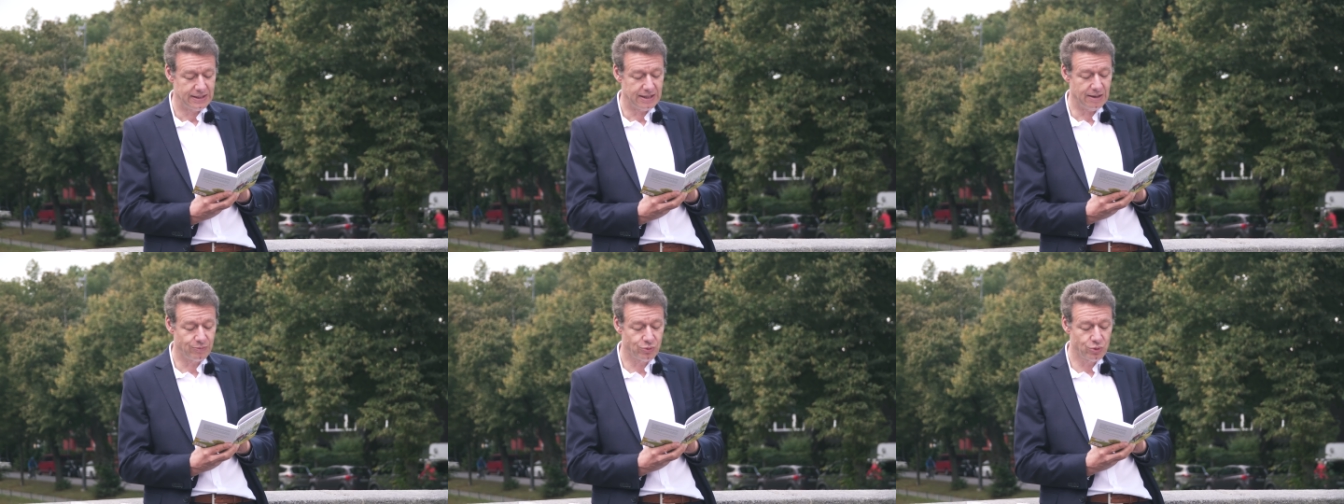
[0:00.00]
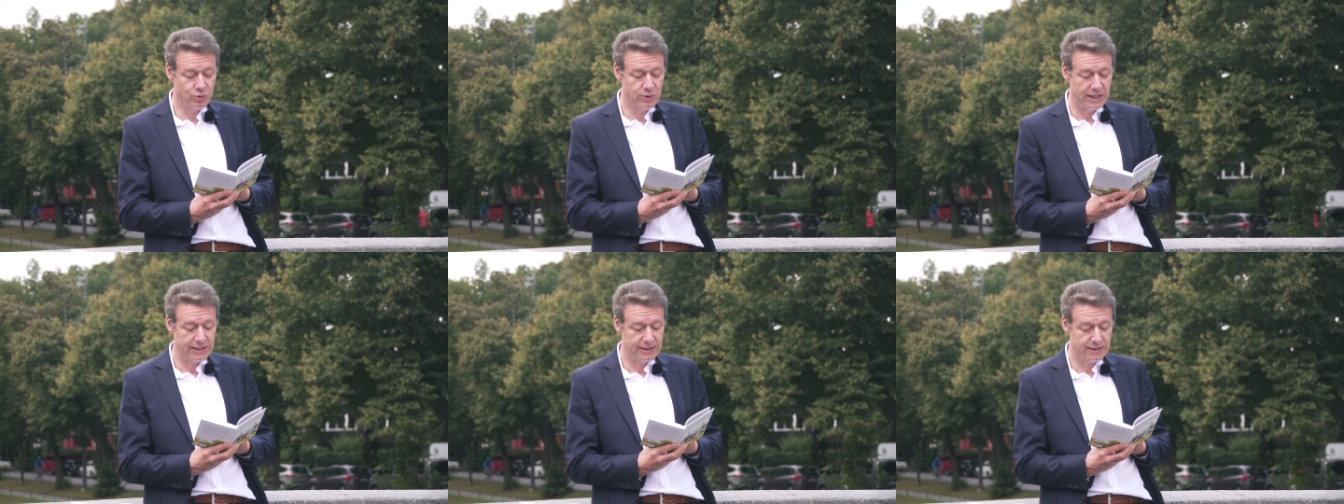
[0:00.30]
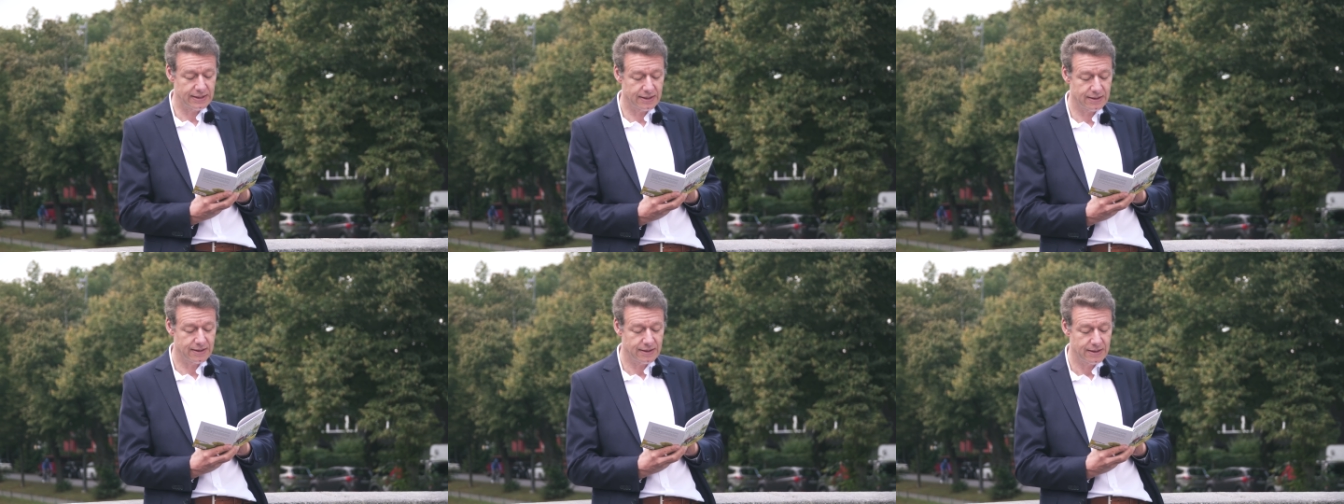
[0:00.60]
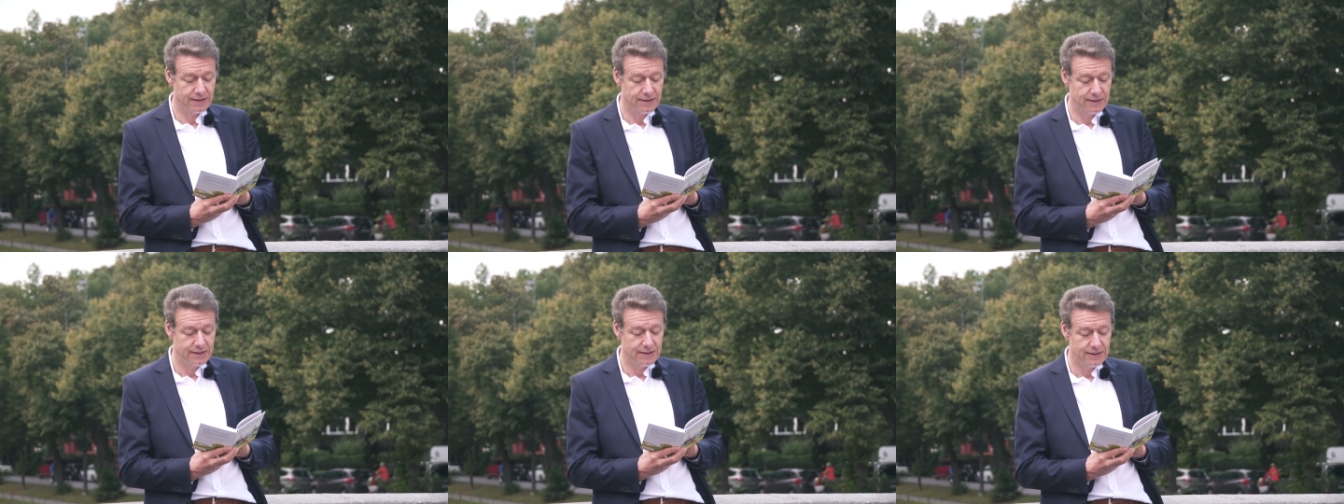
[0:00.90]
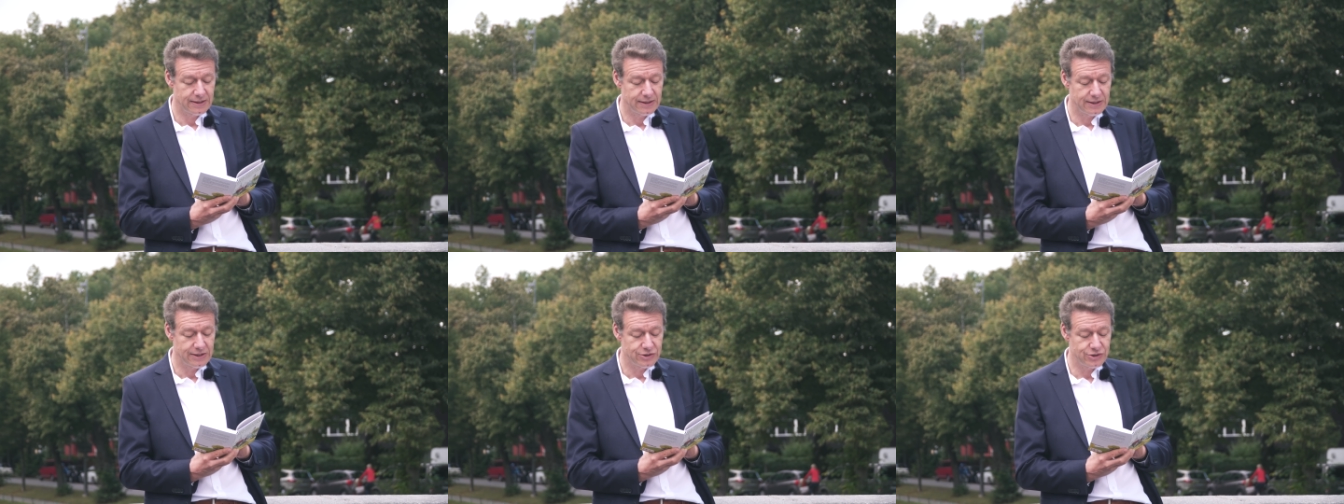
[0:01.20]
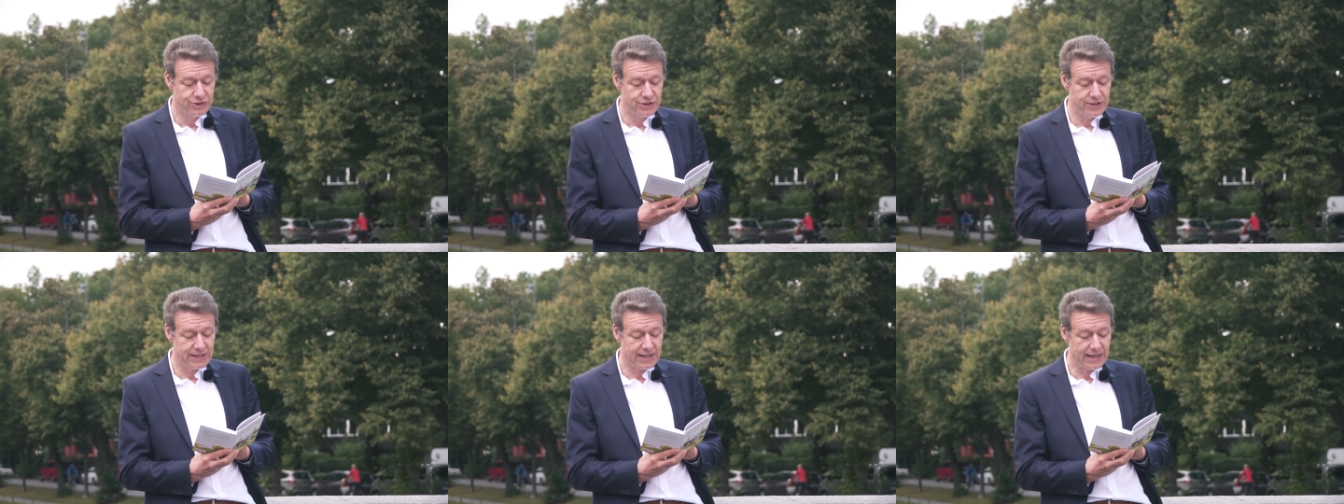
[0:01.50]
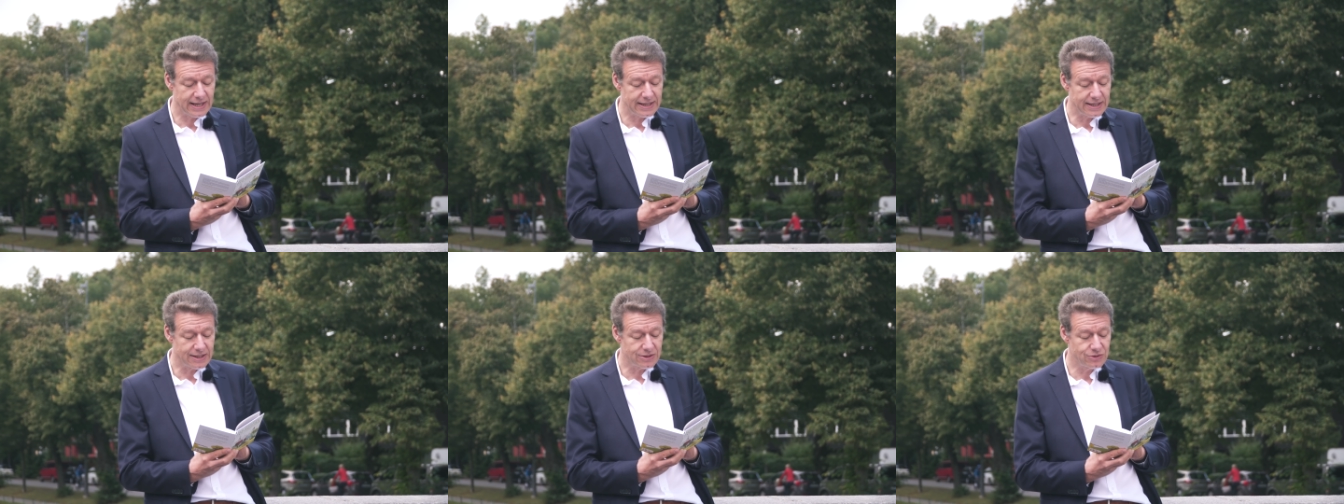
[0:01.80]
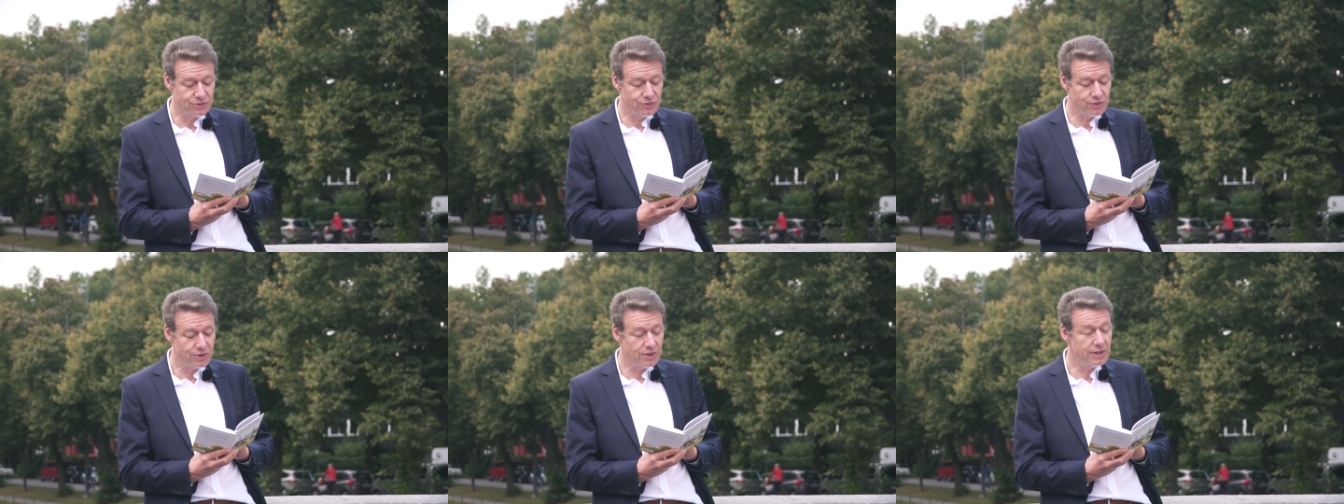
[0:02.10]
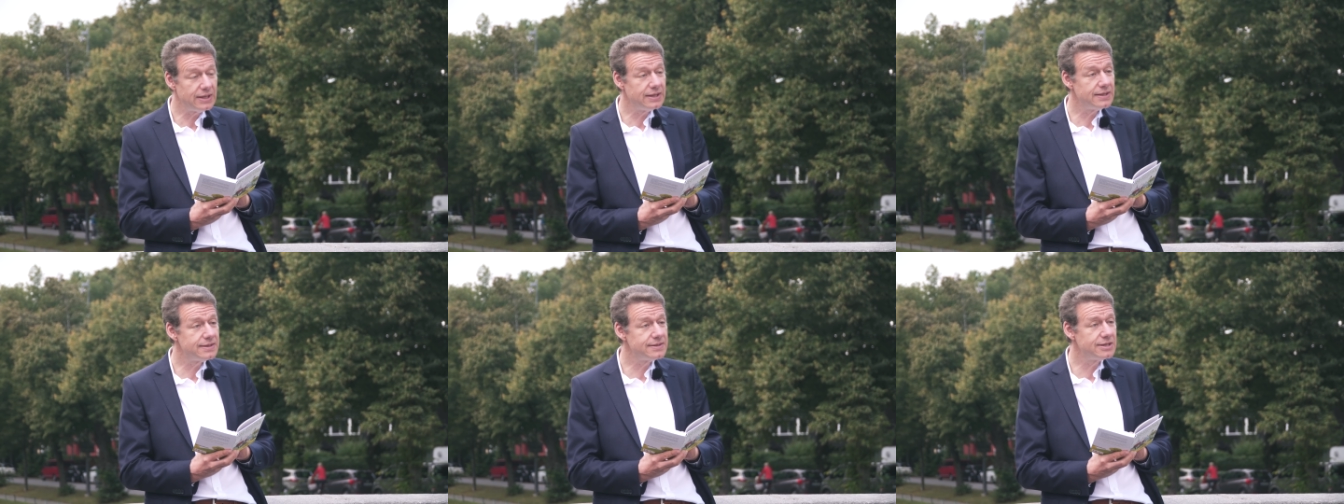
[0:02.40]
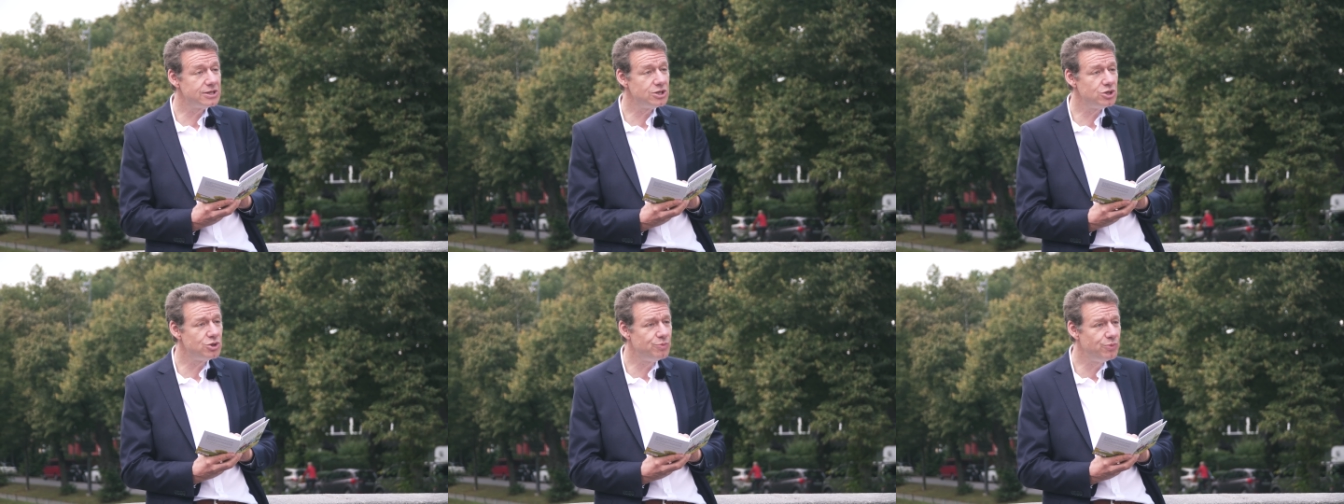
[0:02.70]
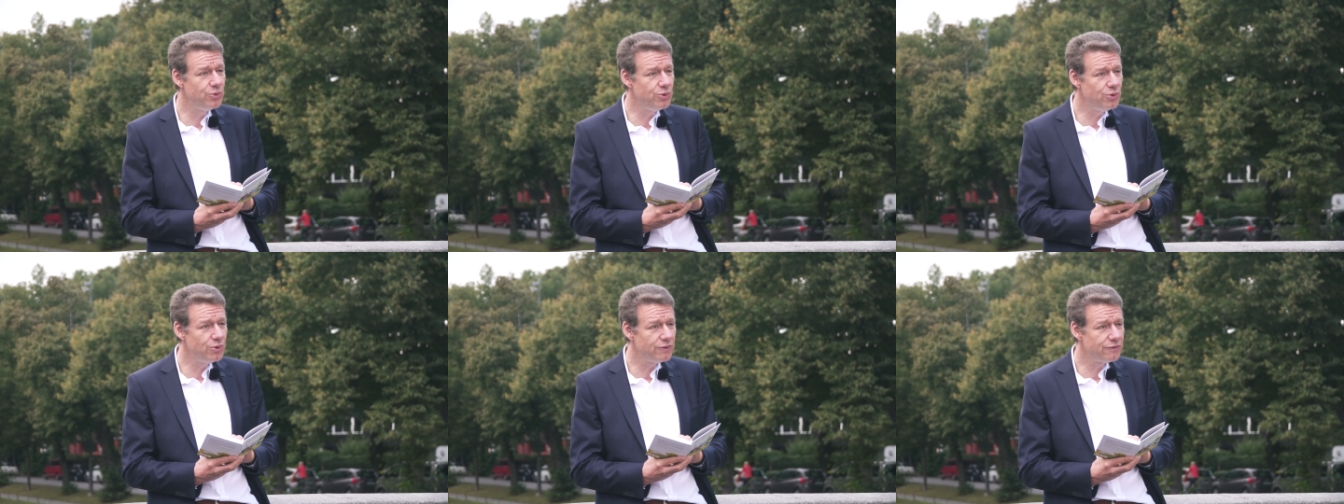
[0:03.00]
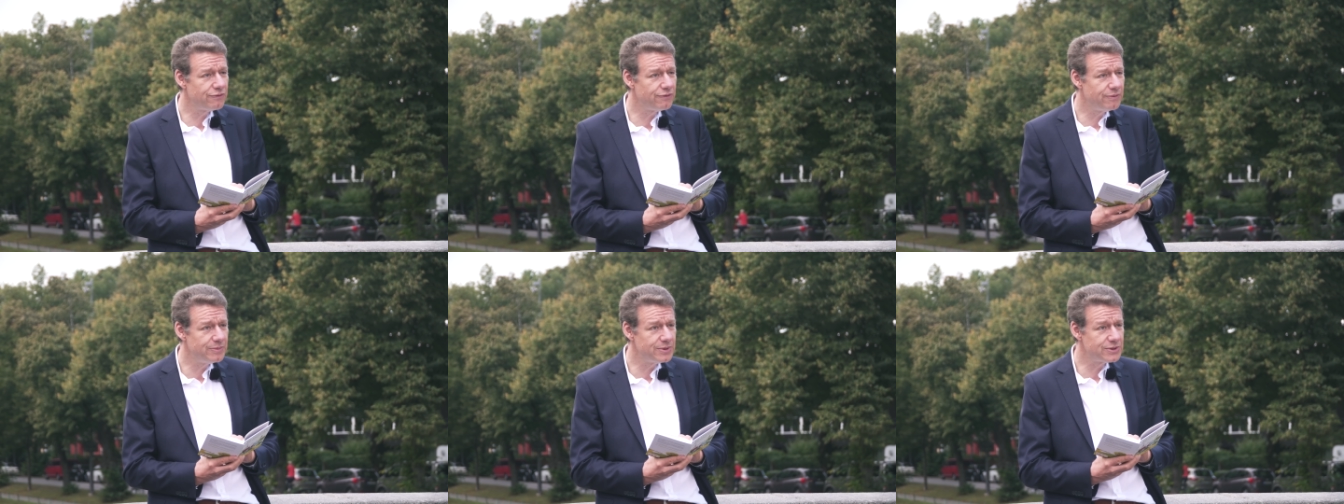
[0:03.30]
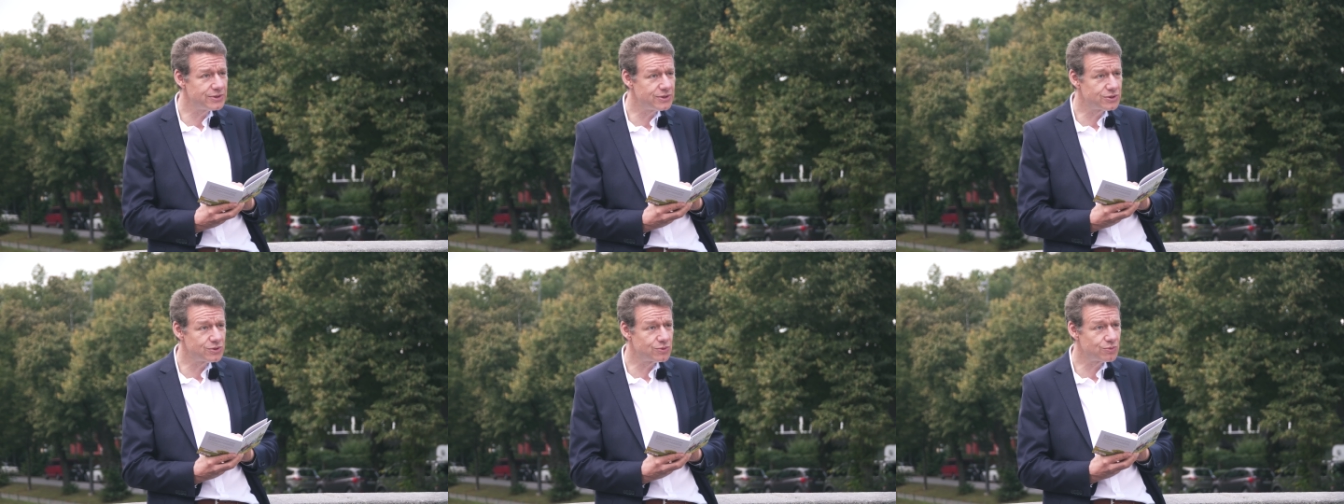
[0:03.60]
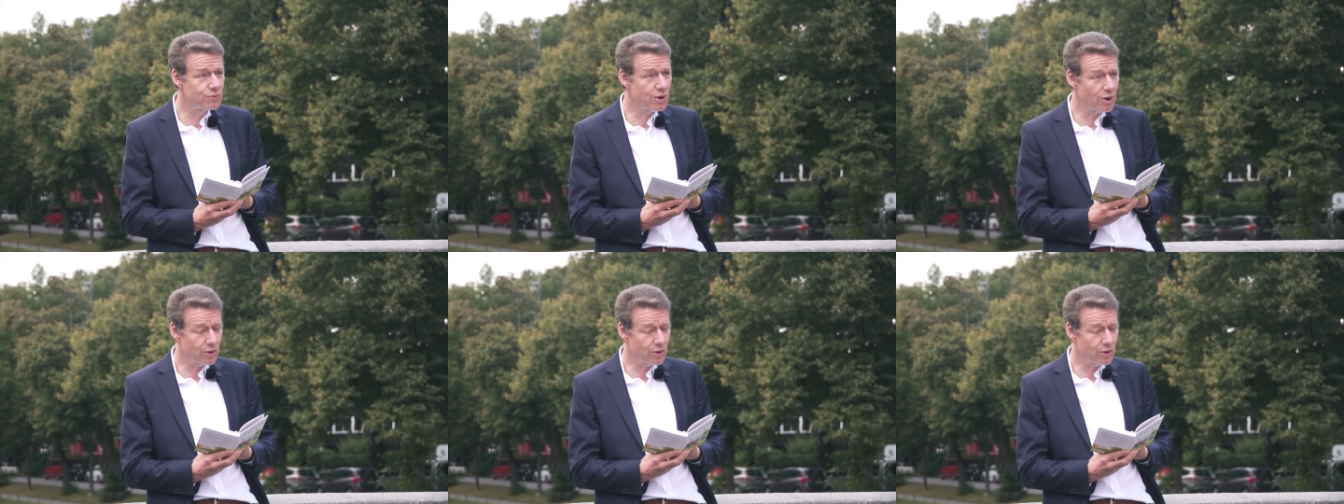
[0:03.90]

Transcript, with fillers: Der Buchhändler schien ein natürliches Gespür für Mrs.